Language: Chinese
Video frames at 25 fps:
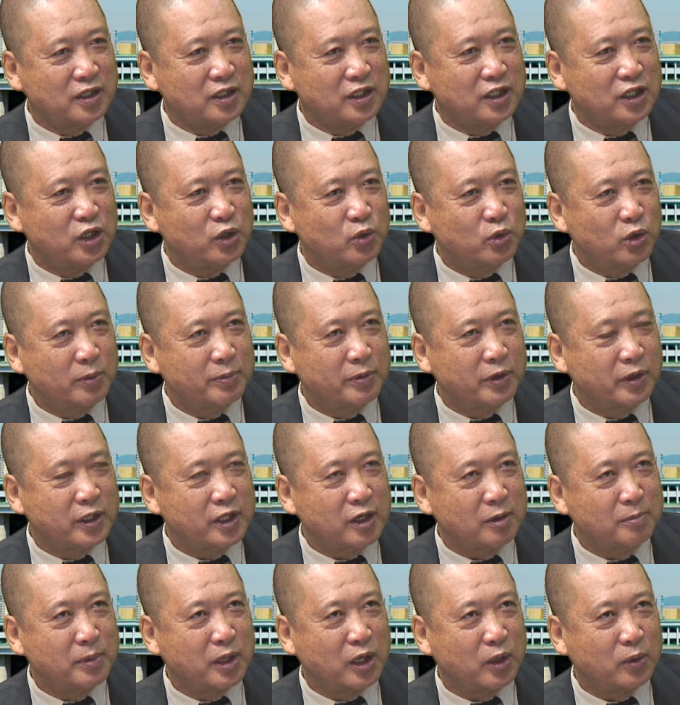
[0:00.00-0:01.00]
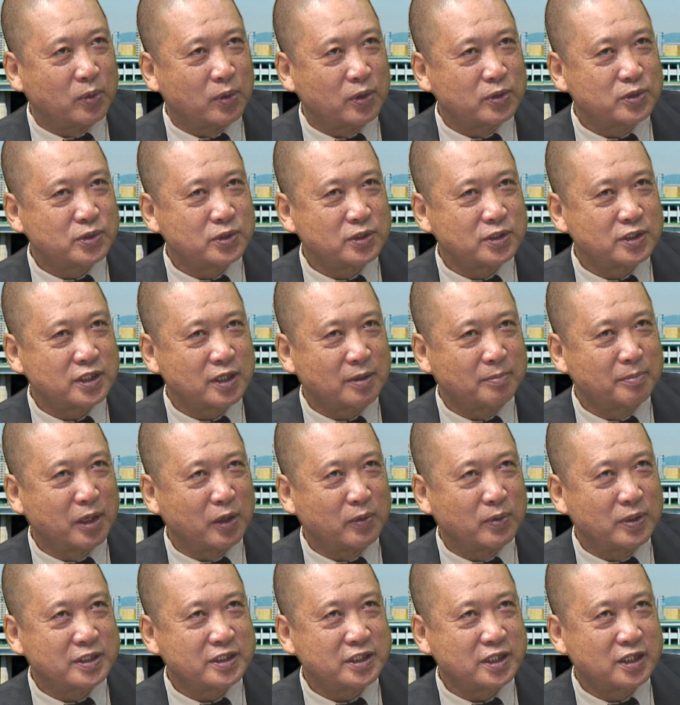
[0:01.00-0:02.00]
你会不会到美国去向美
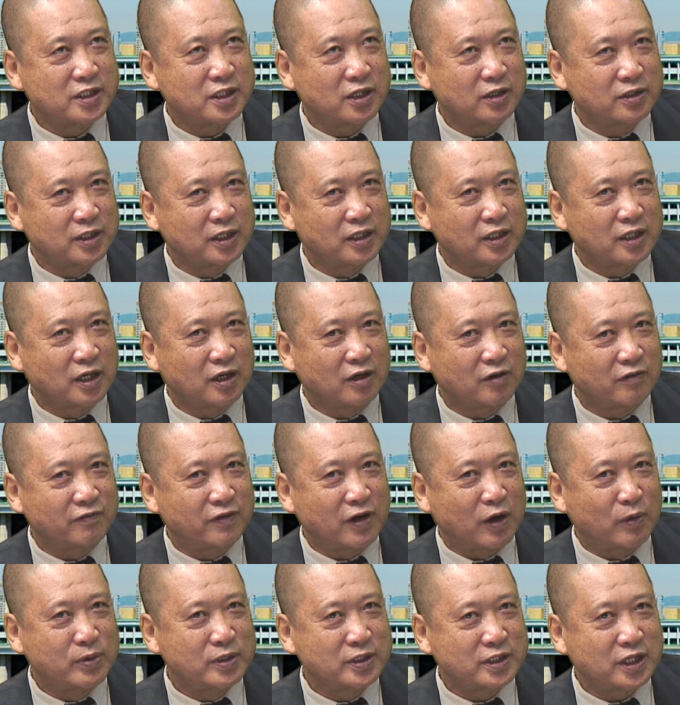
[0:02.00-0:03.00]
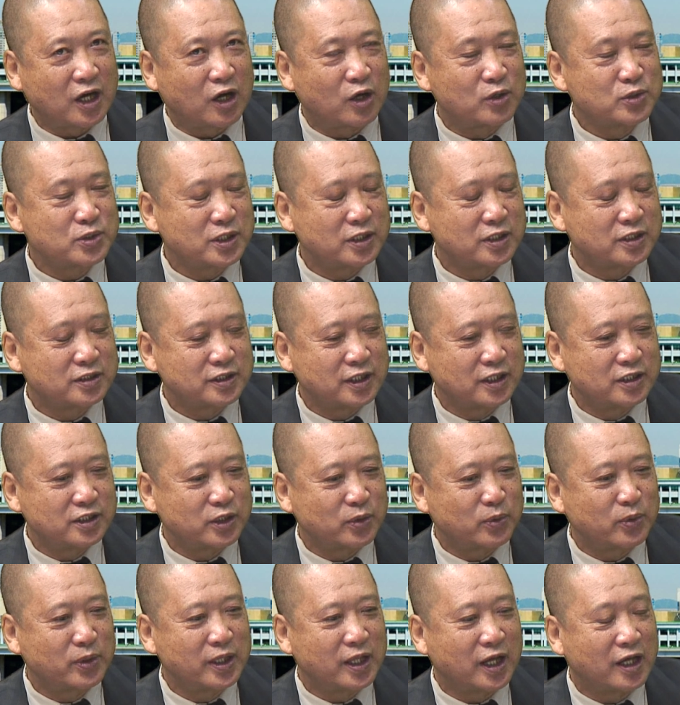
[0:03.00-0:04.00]
国介绍你到访问朝鲜这
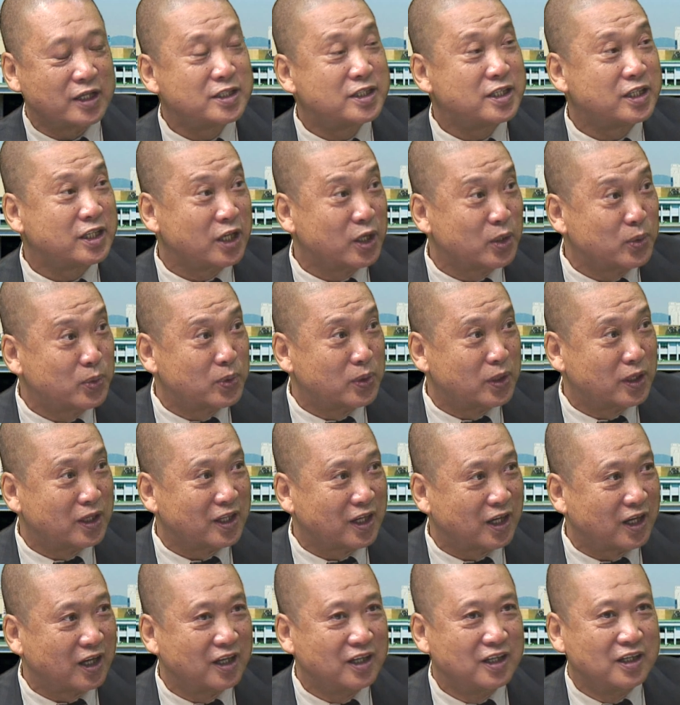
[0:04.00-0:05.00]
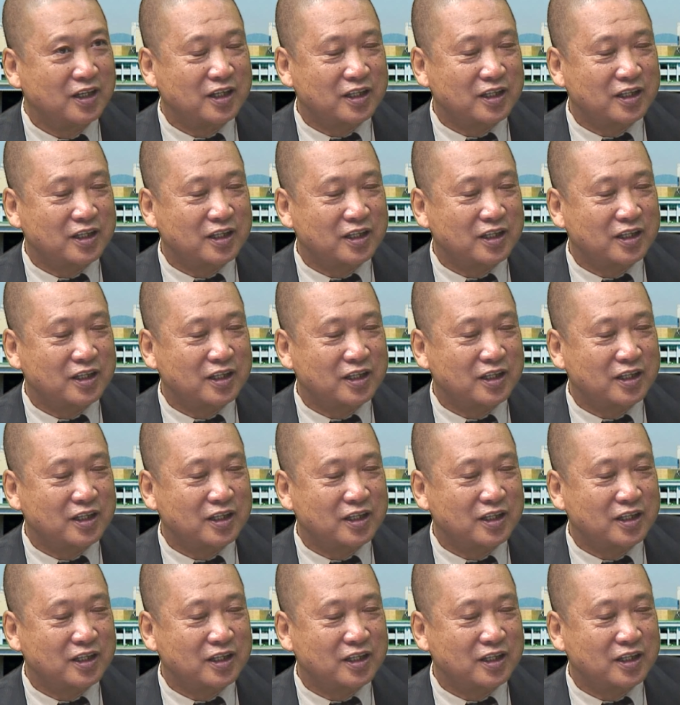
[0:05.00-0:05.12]
些会谈结果呢？